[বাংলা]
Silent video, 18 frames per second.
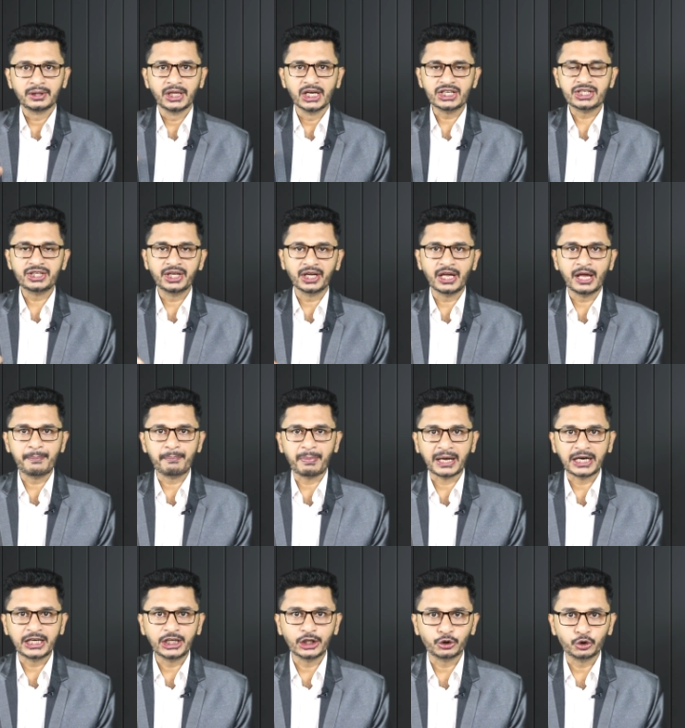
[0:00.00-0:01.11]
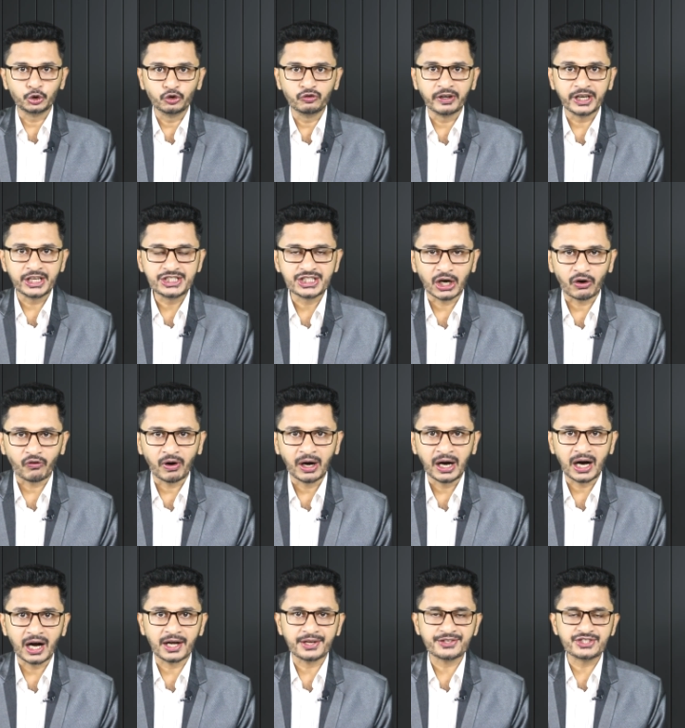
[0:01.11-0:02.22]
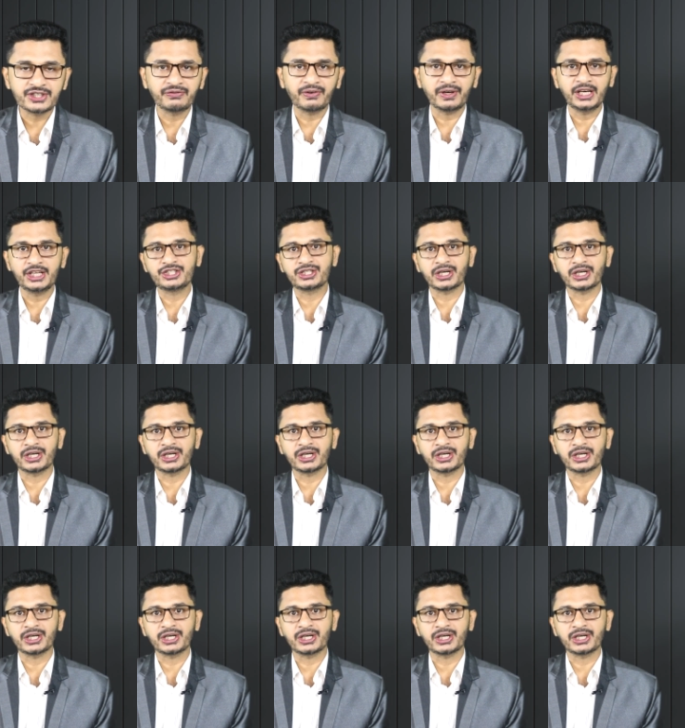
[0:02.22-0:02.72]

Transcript: দেশ থেকে পালিয়ে দুবাই যাওয়া আসিফ আলী